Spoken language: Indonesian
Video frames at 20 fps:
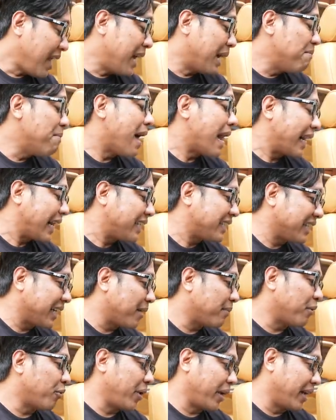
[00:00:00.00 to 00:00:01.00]
kebalik sih nih
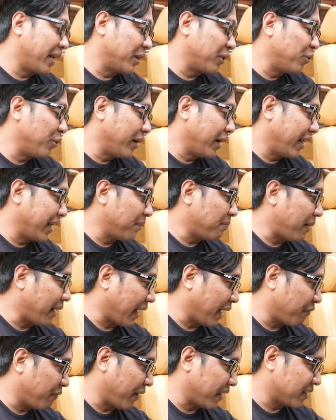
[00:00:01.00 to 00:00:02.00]
sama wagon gue ini
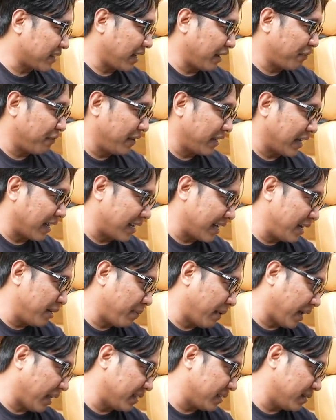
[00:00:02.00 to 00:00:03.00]
pakai yang facelift nih karena ini
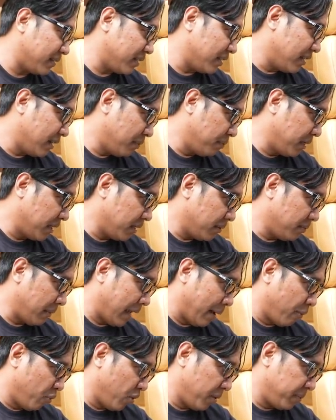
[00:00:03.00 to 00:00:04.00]
pakai
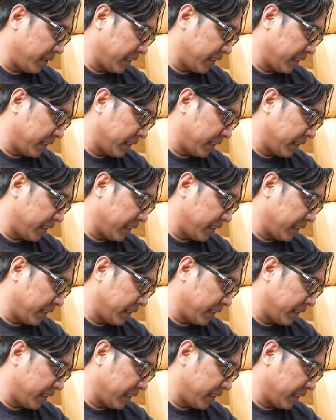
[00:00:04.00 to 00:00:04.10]
BMW